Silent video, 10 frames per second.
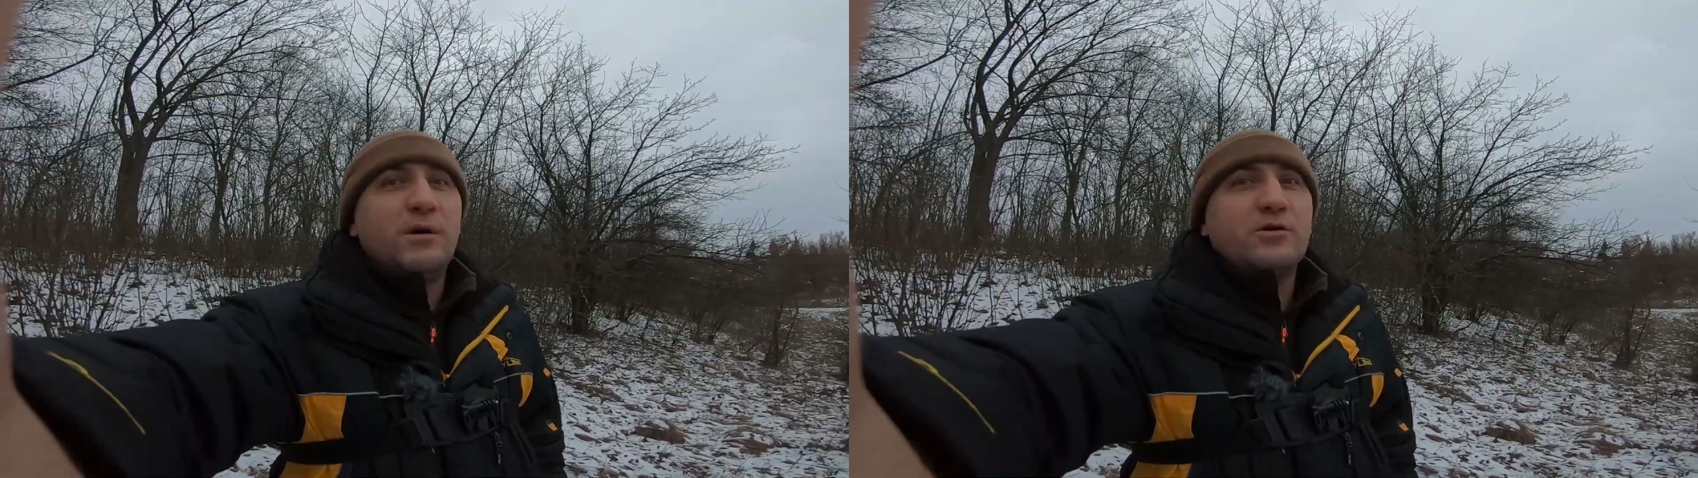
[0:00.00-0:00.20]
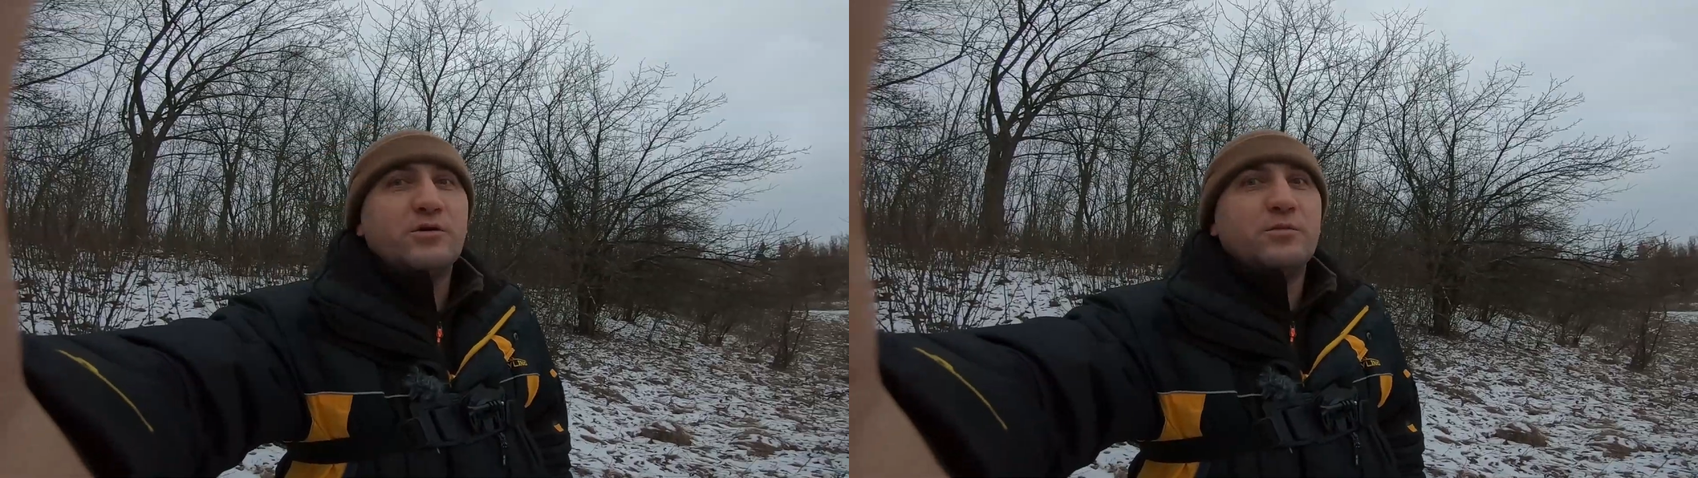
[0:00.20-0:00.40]

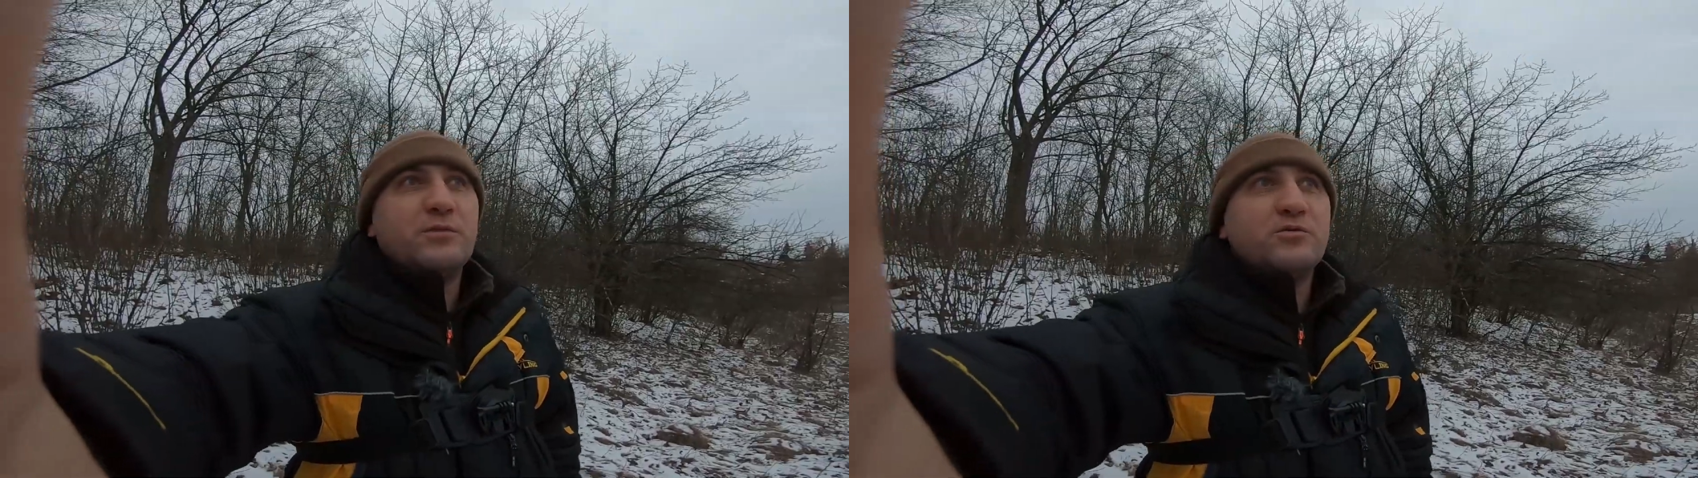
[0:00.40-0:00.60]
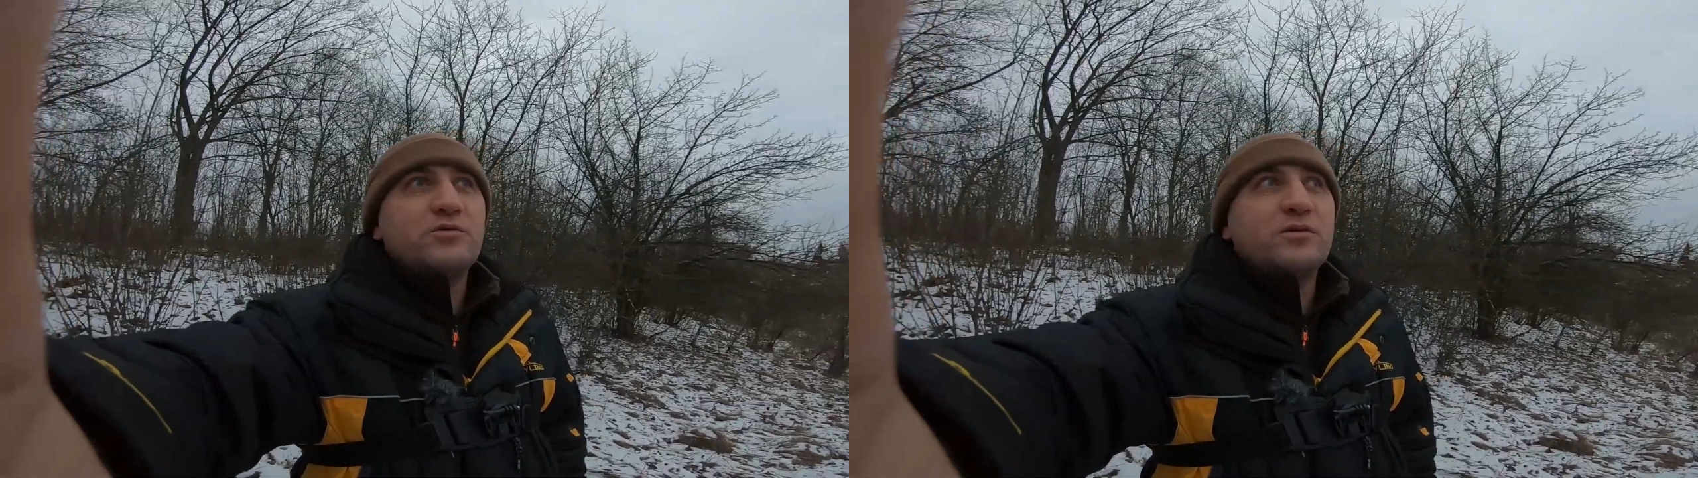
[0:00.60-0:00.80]
большой
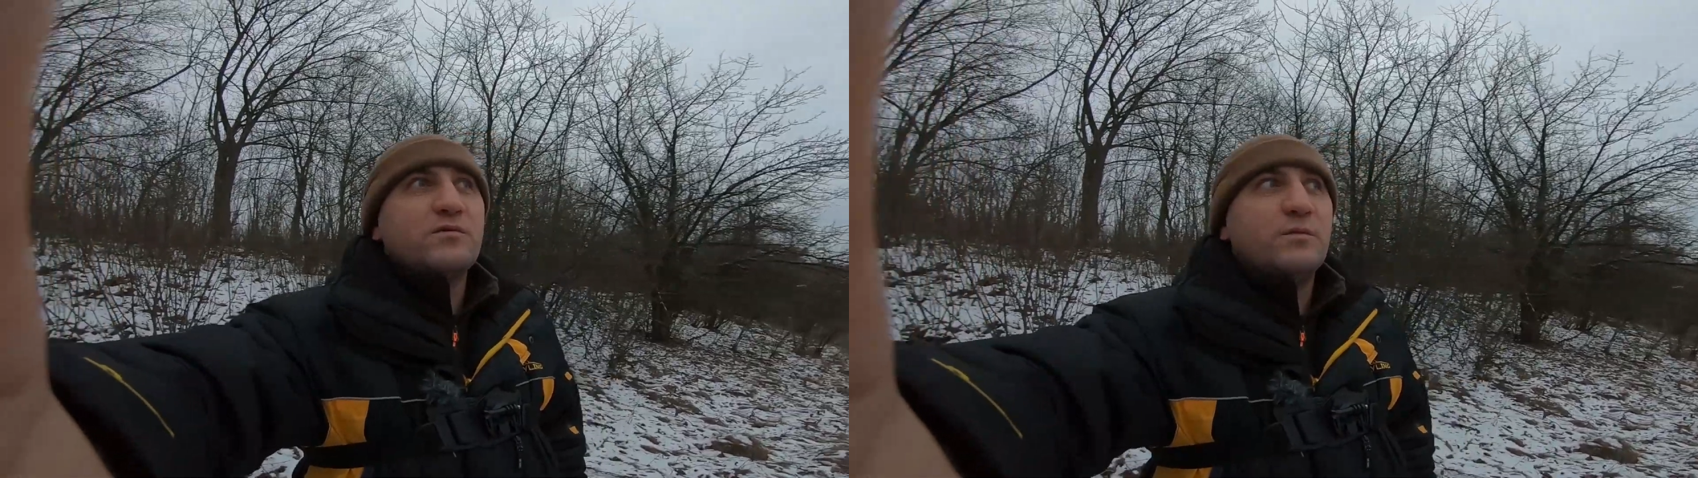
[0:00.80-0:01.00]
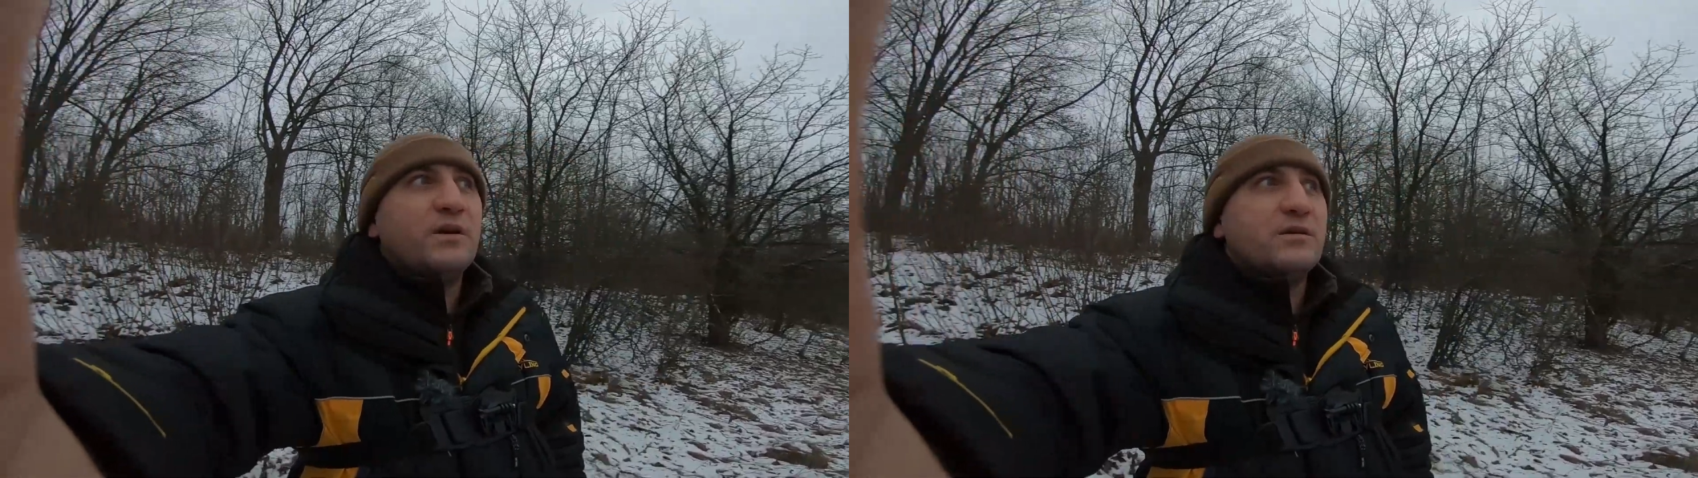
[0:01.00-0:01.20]

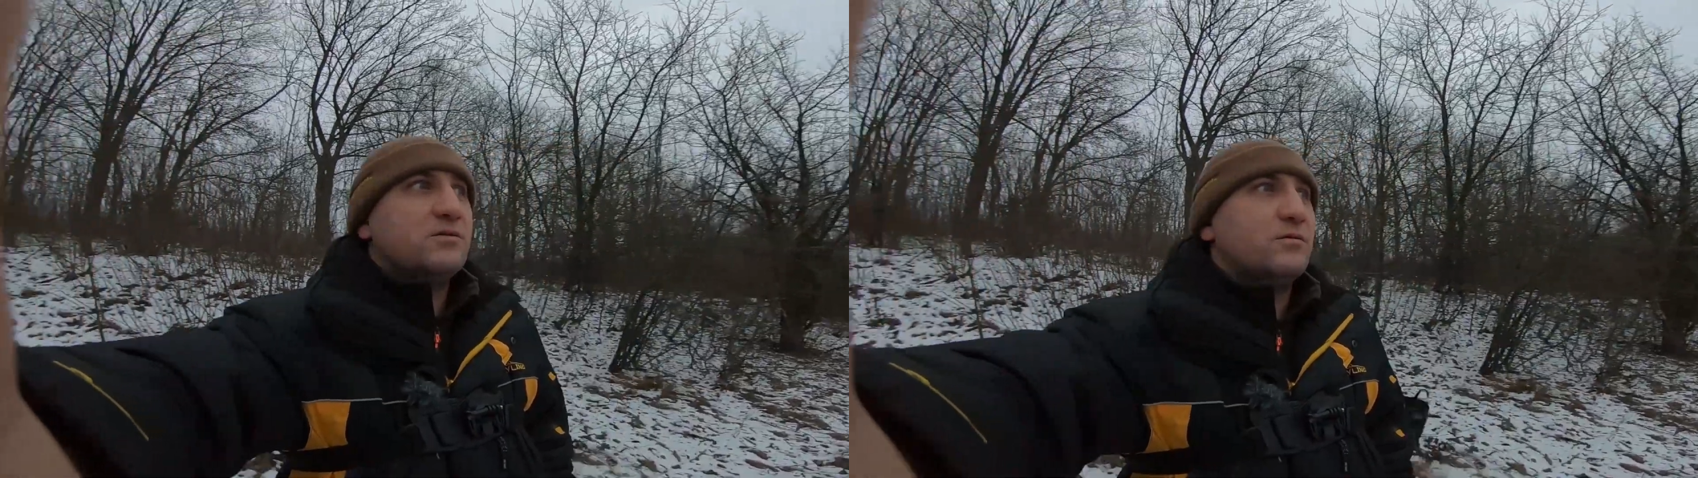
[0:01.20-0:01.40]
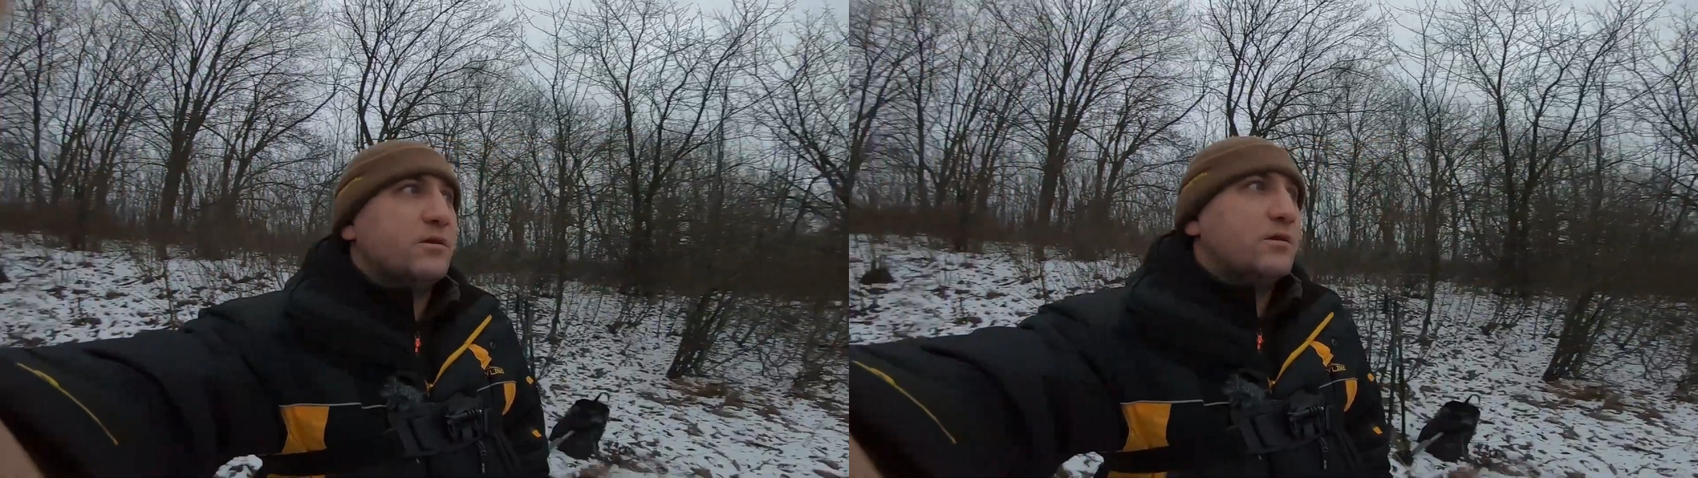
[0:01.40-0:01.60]
промежуток в моей истории,